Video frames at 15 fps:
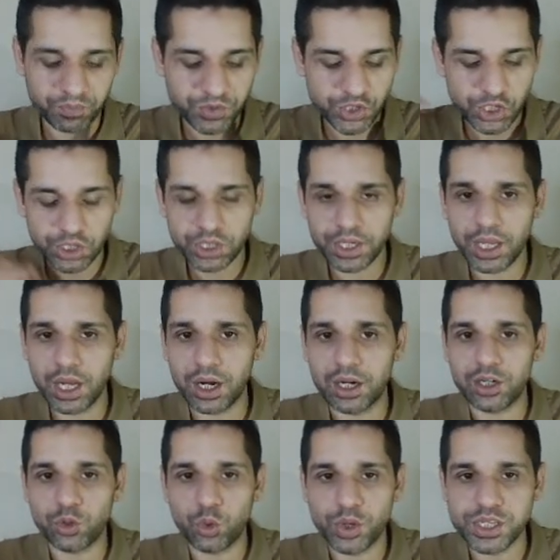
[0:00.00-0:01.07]
जितने
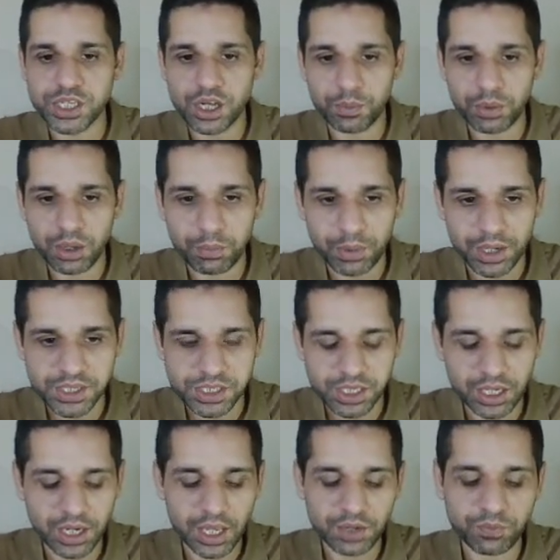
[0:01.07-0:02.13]
आल्ट कॉइन्स आपके पास
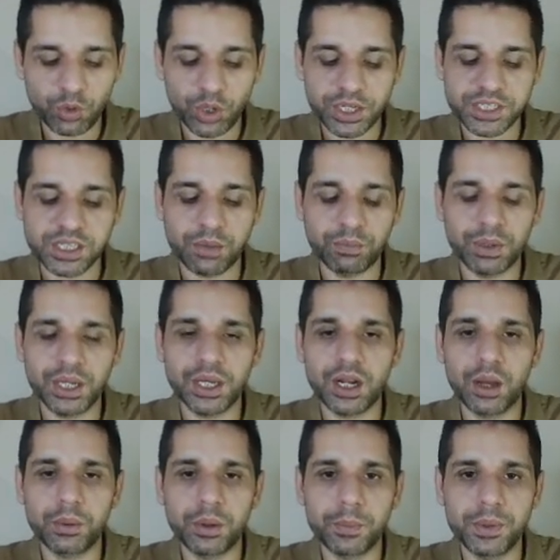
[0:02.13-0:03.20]
हैं लाइक फॉर एग्जाम्पल अगर
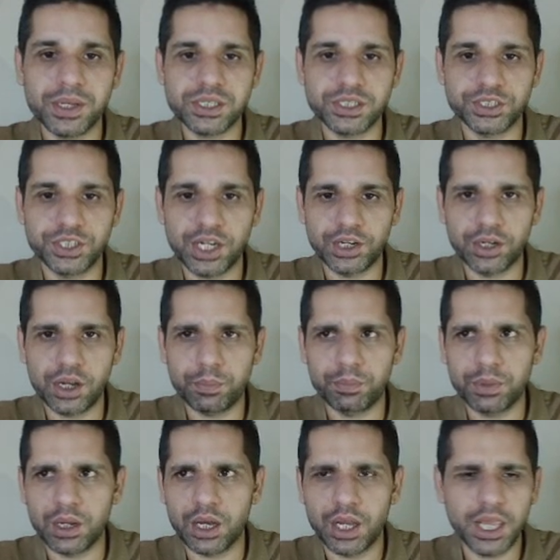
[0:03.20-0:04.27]
आपके पास
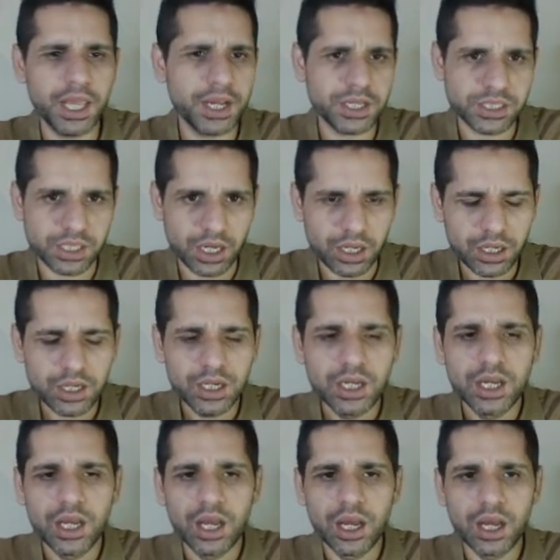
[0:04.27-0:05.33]
अपना एक हज़ार
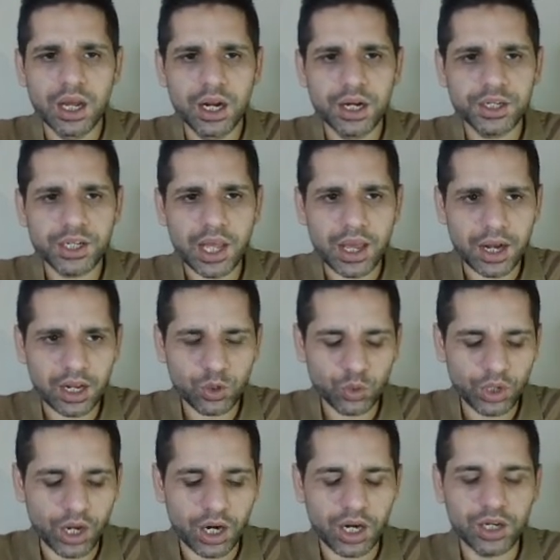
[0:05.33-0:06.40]
टेरा
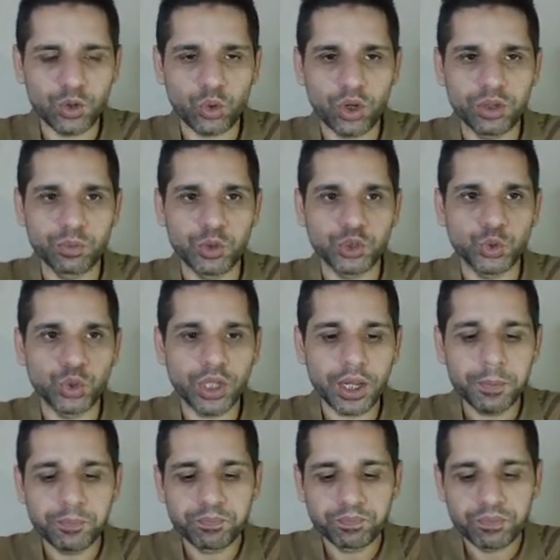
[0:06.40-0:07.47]
लूना आल्ट कॉइन मौजूद है
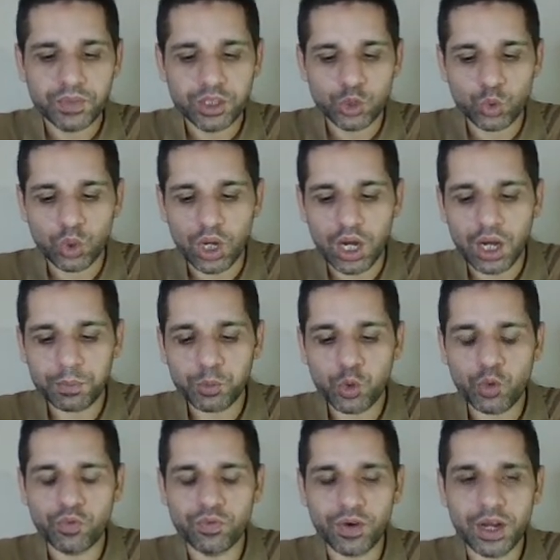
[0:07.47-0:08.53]
तो
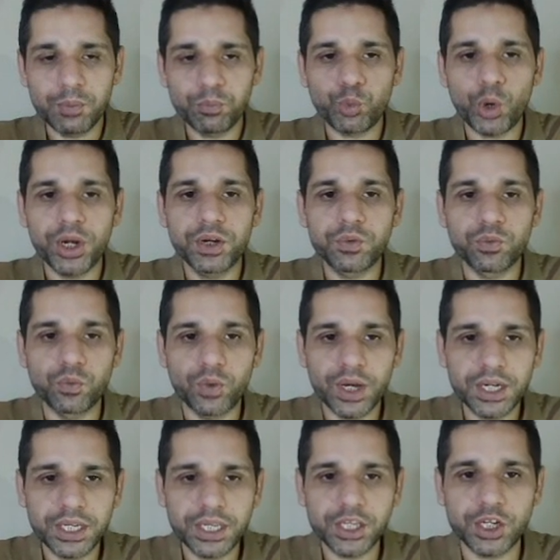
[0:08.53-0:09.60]
आपको
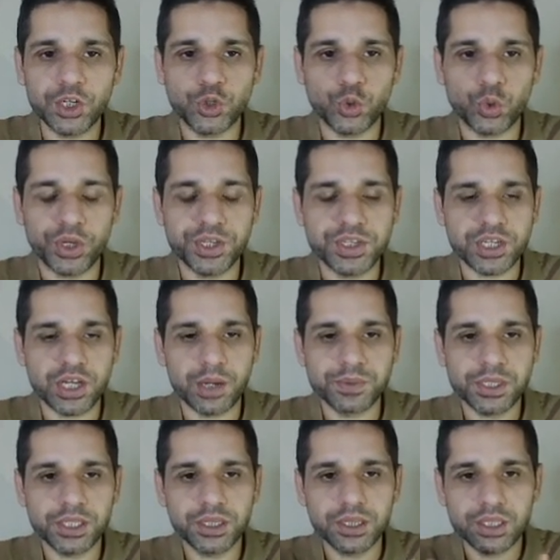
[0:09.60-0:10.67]
1.1 की रेशो के हिसाब
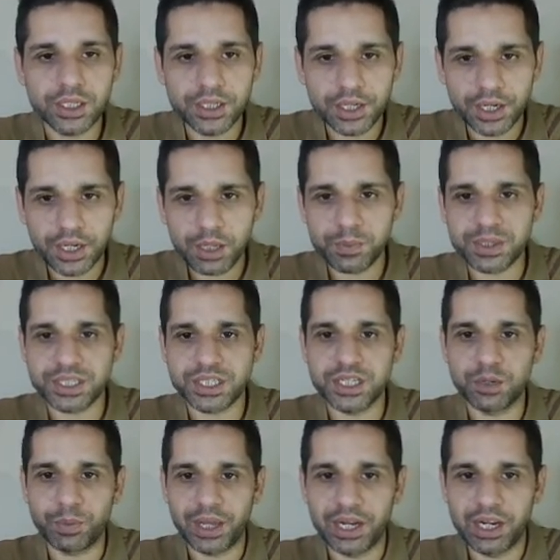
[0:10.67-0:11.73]
से 30
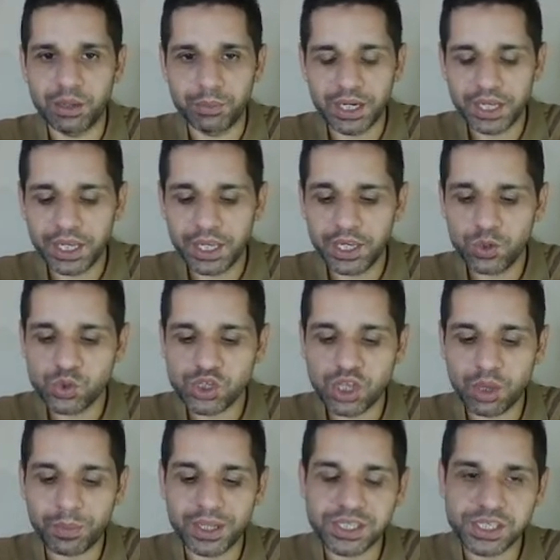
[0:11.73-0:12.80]
परसेंट पहले मिलेंगे
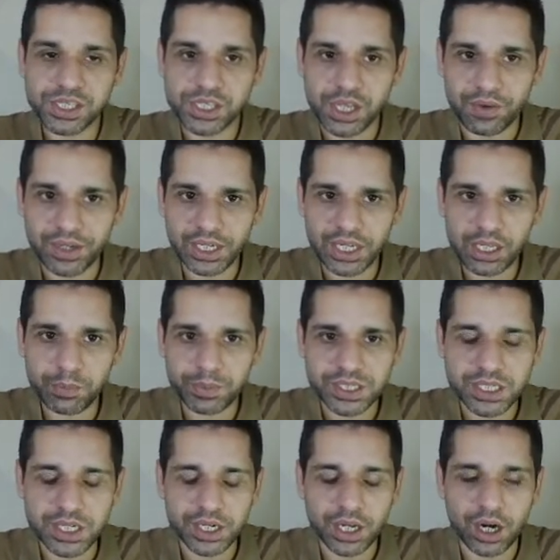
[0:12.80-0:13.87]
उसके बाद 70
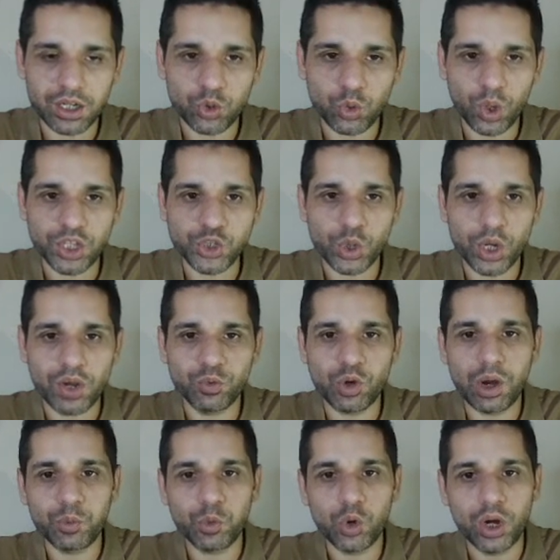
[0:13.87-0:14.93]
परसेंट आल्ट कॉइन जो है वो
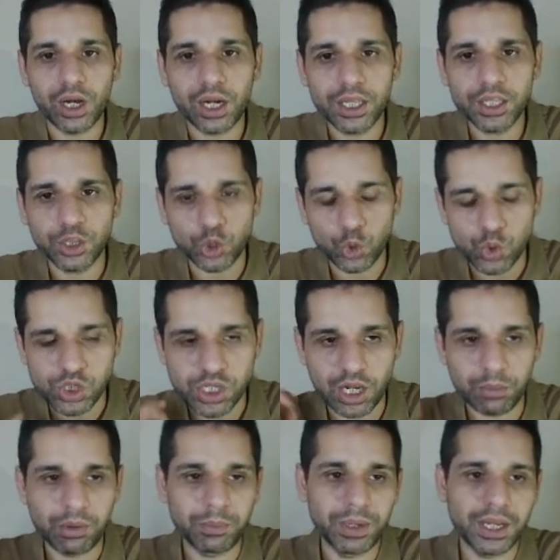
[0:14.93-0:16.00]
आपको अगले दो साल
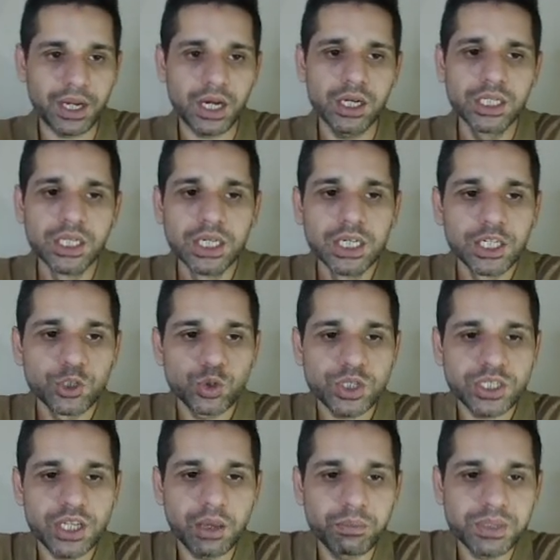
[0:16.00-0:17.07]
में मिलेगा तो
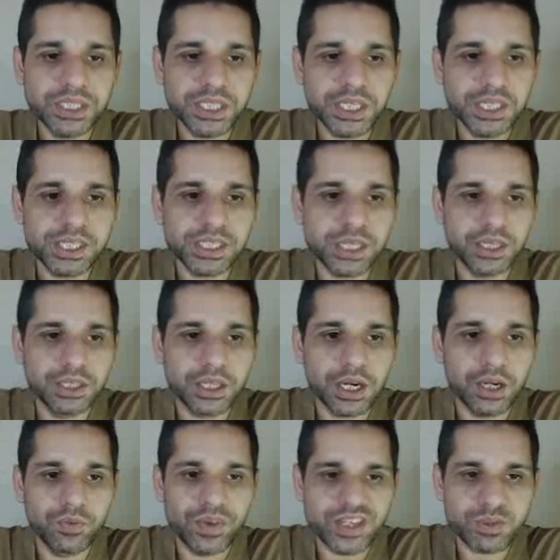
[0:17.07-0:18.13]
इसलिए मजीद इसके अंदर
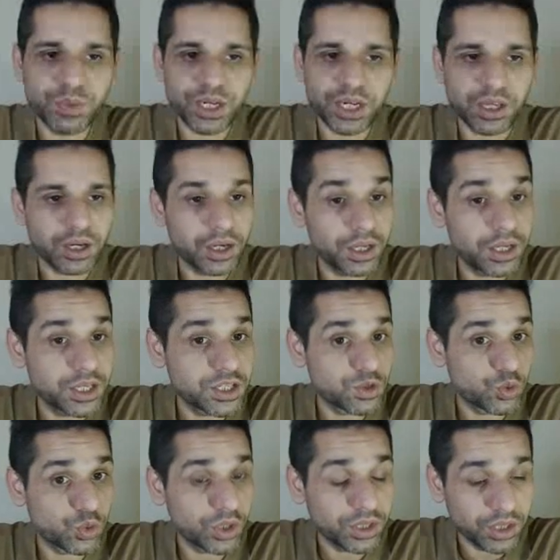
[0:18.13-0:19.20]
इन्वेस्टमेंट करने की
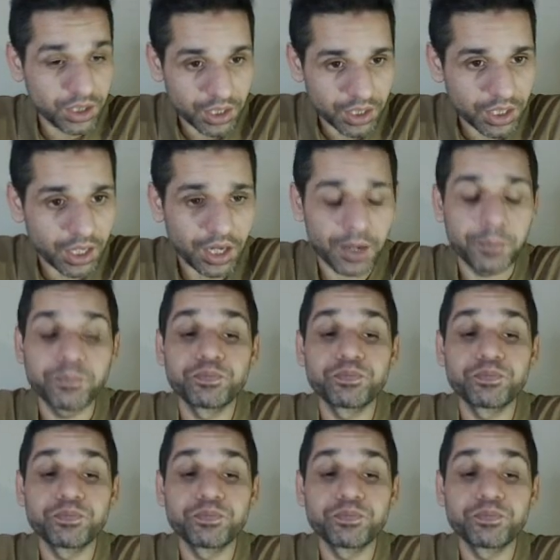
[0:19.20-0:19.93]
ज़रूरत नहीं है